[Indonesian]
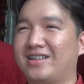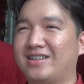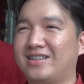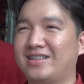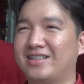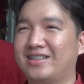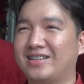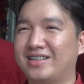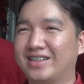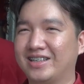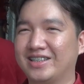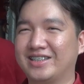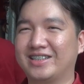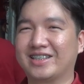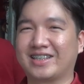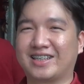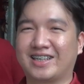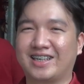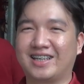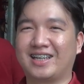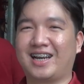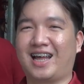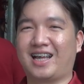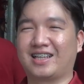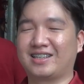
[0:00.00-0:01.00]
ya,
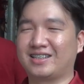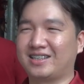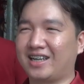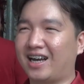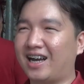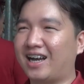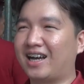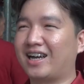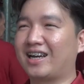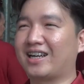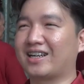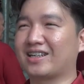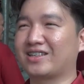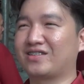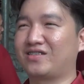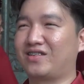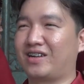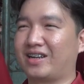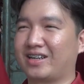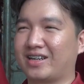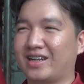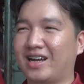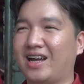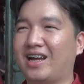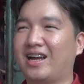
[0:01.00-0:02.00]
rezeki lancar,
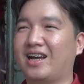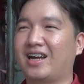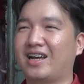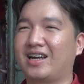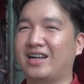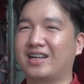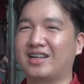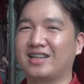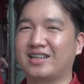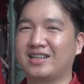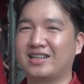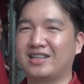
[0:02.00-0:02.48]
keluarga